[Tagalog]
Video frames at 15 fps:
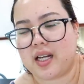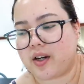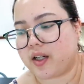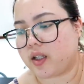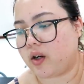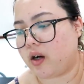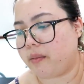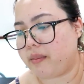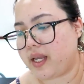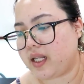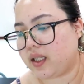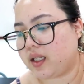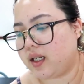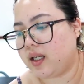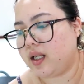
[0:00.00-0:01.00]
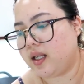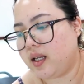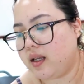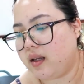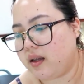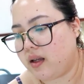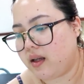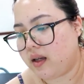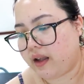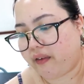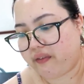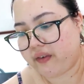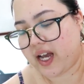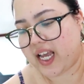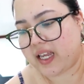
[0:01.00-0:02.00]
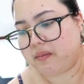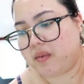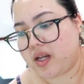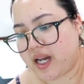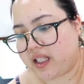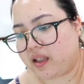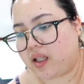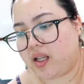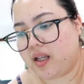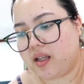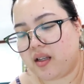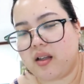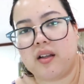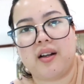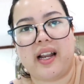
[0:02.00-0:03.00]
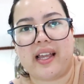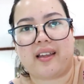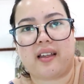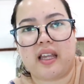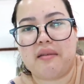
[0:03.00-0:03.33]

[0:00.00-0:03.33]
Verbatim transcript: in her comment. If I'm not, like,